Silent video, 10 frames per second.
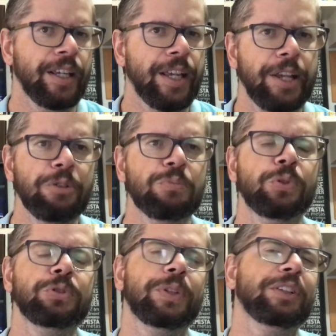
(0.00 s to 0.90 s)
Em um
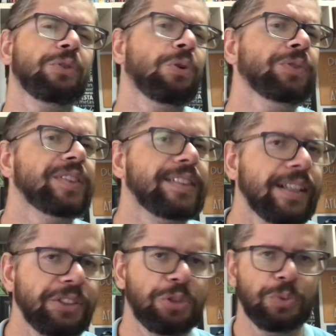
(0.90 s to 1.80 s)
mundo em
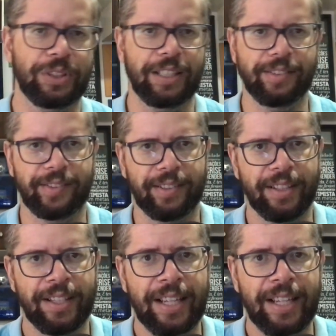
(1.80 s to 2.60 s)
constante mudança,